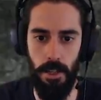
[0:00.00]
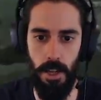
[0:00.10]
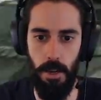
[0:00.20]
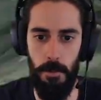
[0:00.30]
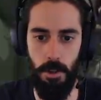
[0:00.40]

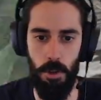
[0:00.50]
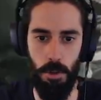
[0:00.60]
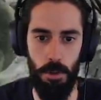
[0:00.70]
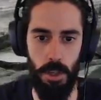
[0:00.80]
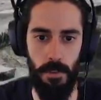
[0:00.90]
daha bile çok
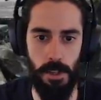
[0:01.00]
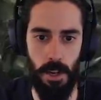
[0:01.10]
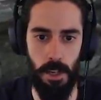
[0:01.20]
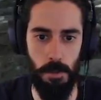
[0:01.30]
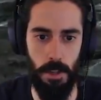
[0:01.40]
yükselmesi
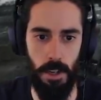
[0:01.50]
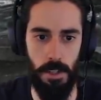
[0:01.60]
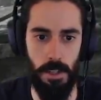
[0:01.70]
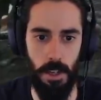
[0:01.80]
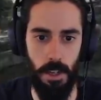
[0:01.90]
lazım da neyse.